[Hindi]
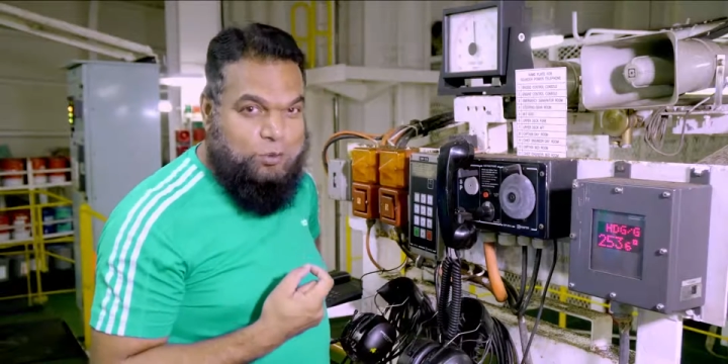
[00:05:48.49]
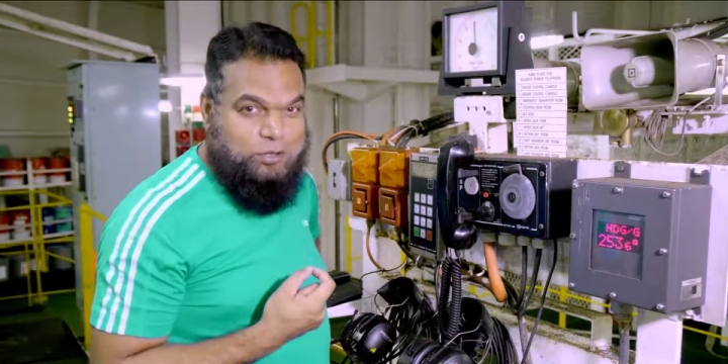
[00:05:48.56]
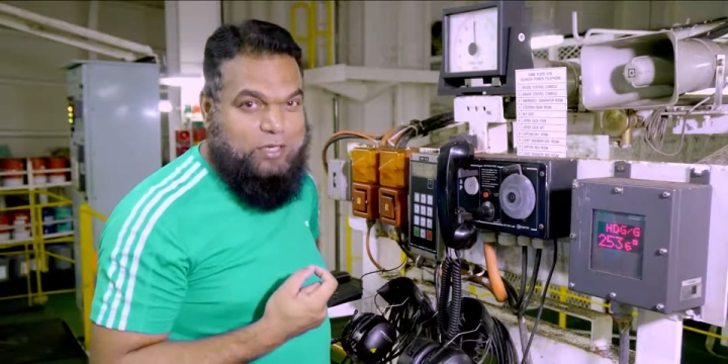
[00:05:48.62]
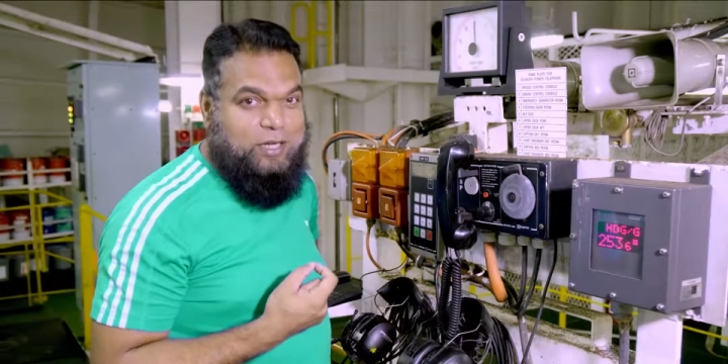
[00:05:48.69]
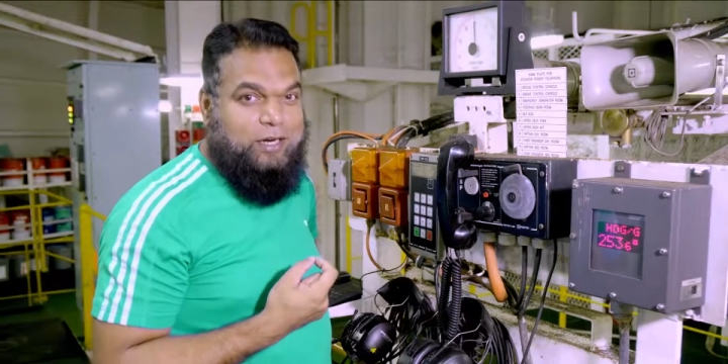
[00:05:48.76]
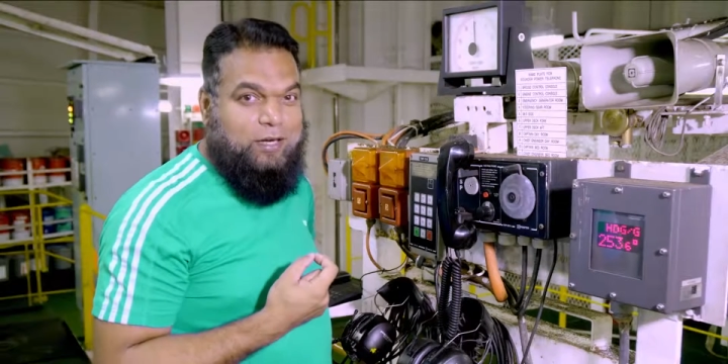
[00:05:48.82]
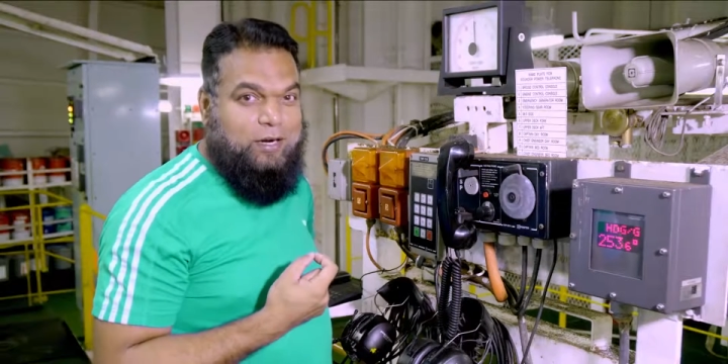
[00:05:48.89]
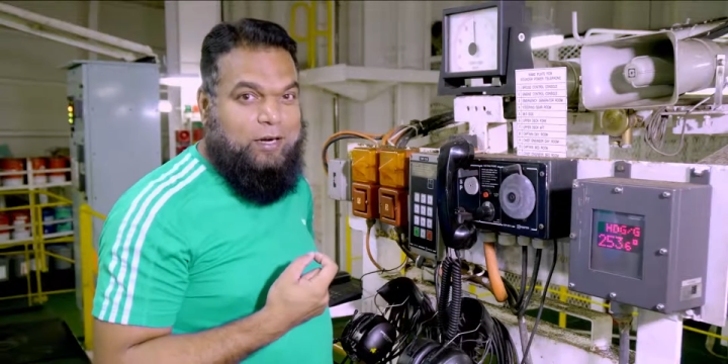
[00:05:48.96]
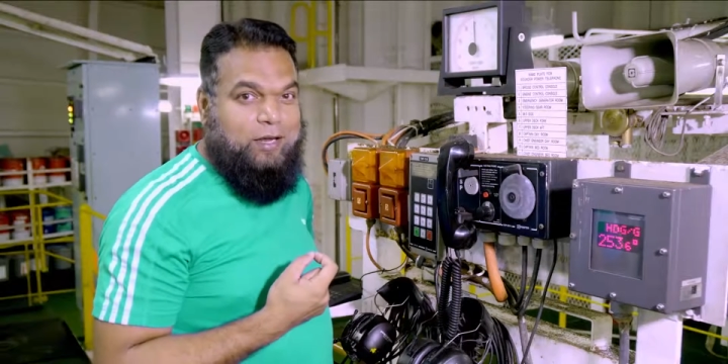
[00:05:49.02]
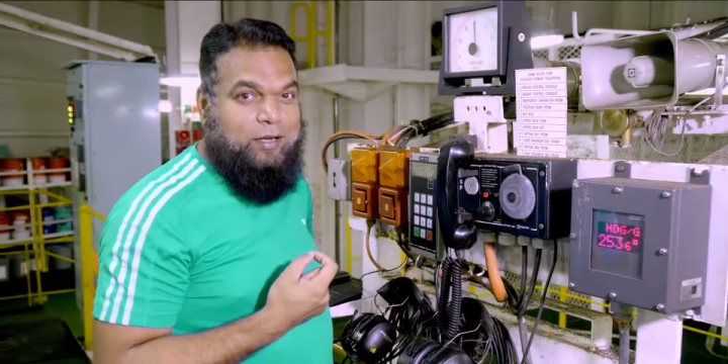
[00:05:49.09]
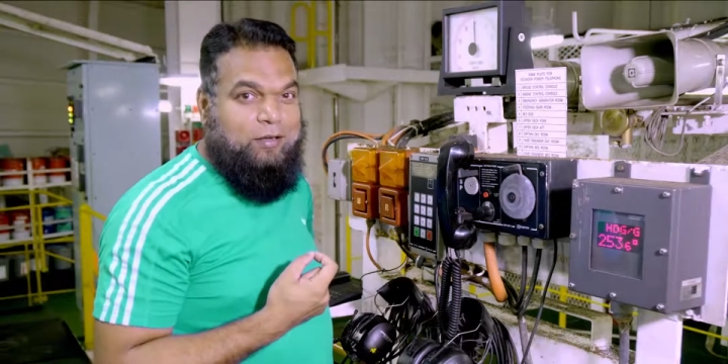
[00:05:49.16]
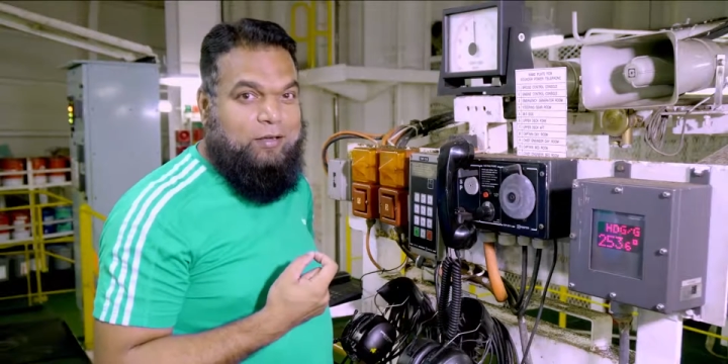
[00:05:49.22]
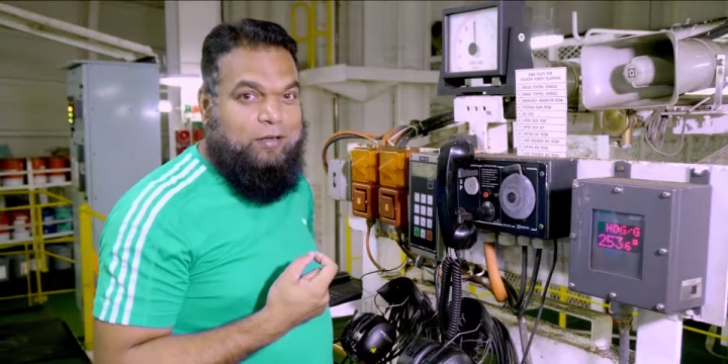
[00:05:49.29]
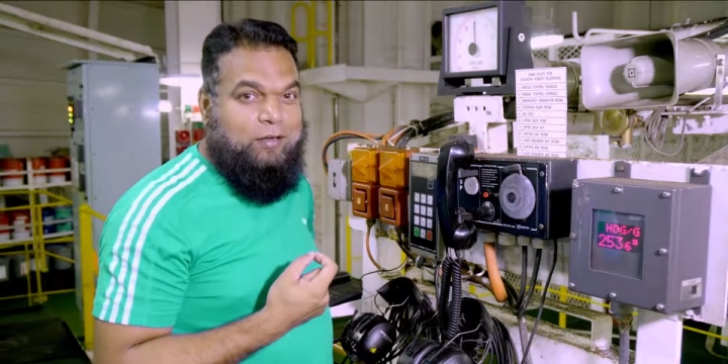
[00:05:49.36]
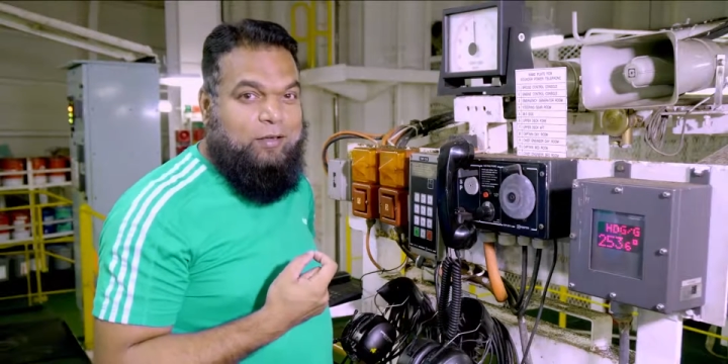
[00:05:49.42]
स्टेयर करना
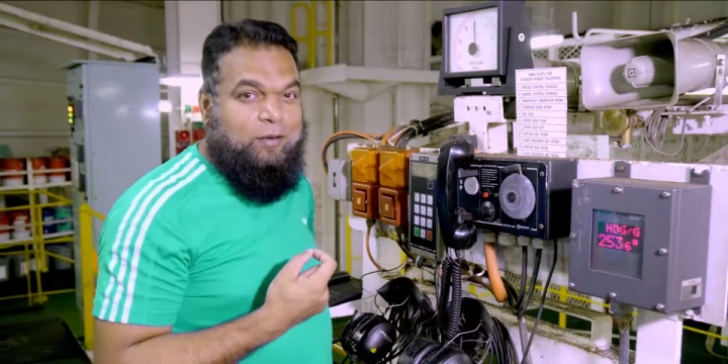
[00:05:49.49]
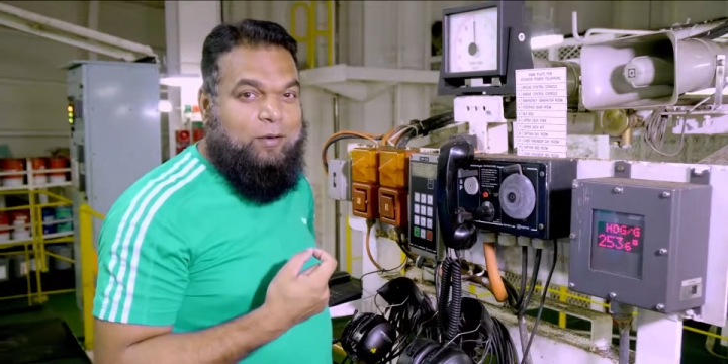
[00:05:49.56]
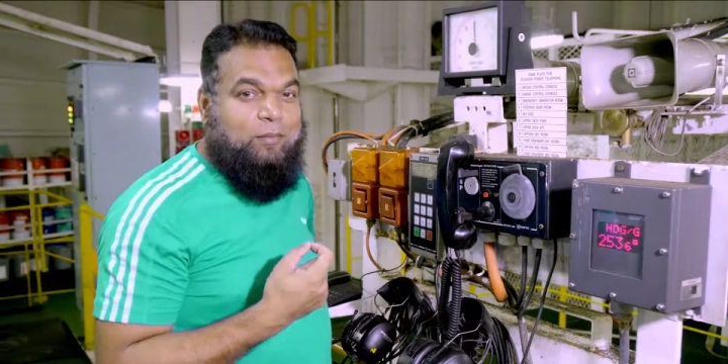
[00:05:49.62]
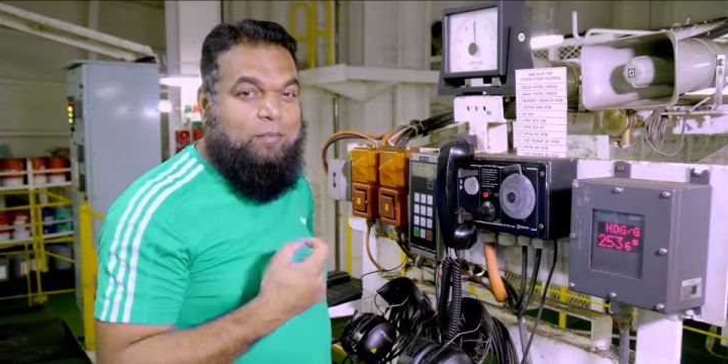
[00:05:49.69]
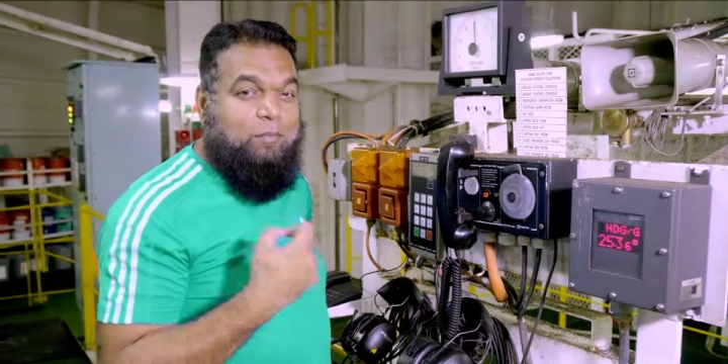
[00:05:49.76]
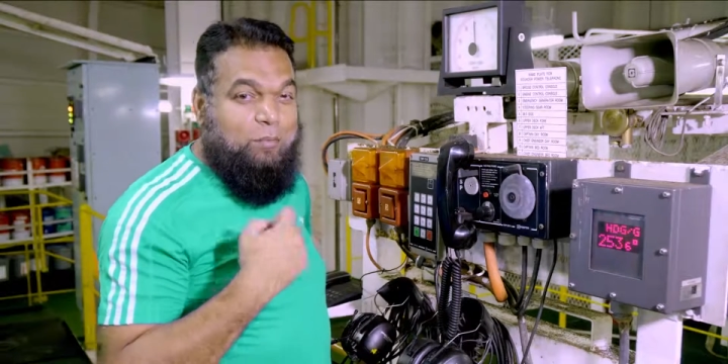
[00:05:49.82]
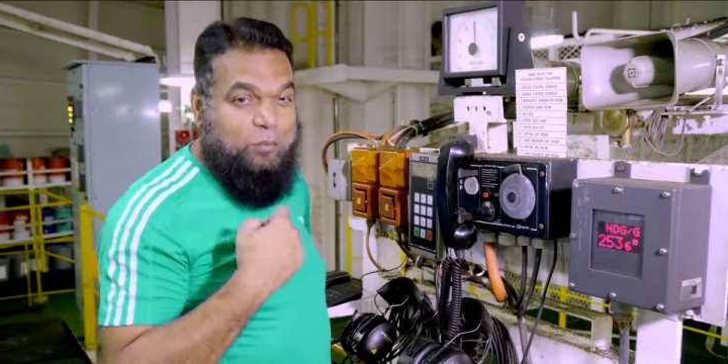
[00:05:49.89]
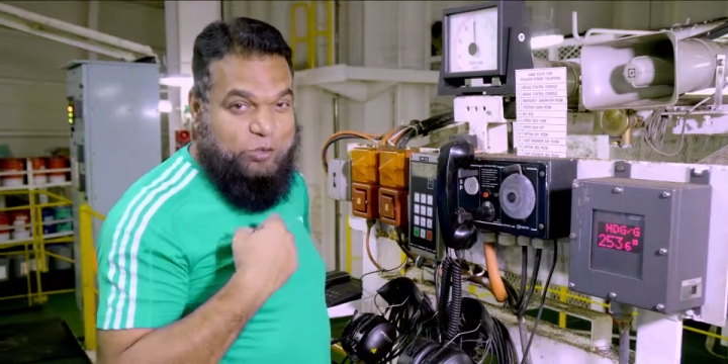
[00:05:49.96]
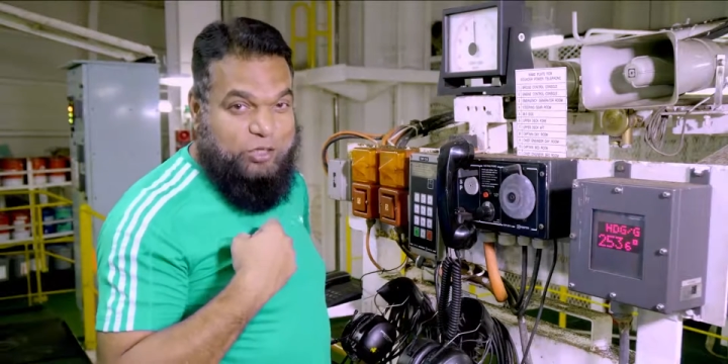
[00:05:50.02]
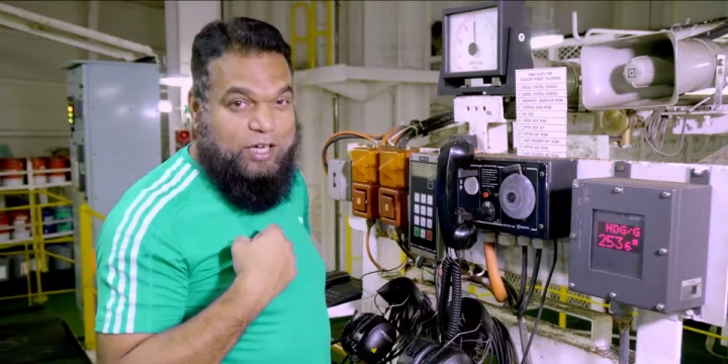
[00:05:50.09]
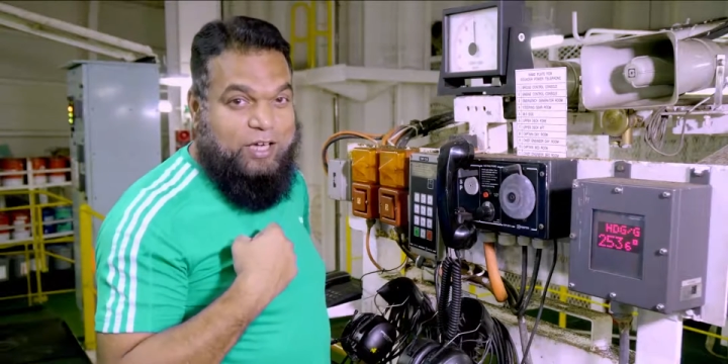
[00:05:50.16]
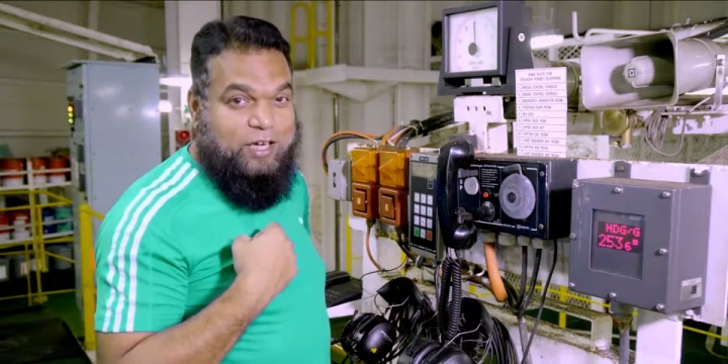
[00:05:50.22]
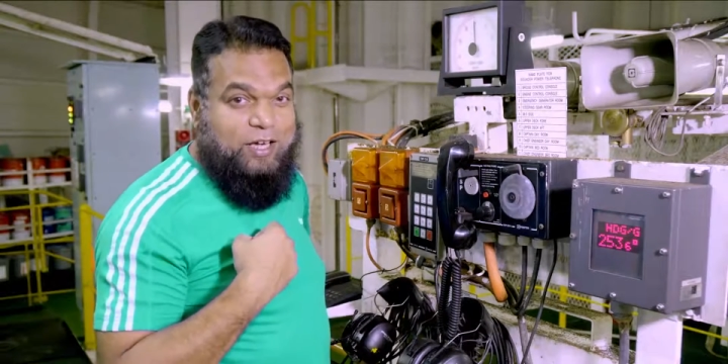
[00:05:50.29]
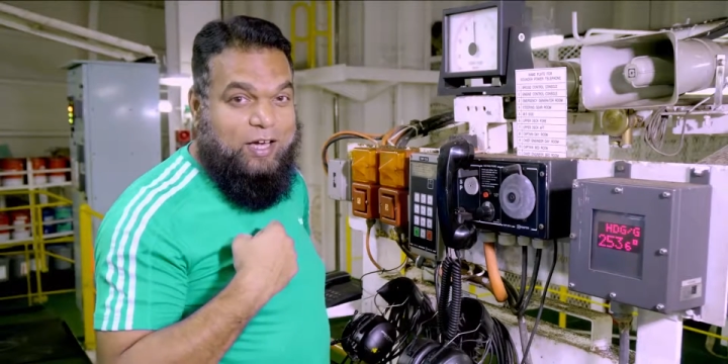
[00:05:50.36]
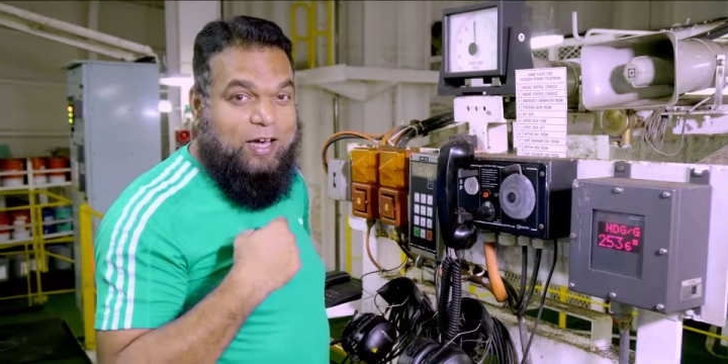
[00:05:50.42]
है मुझे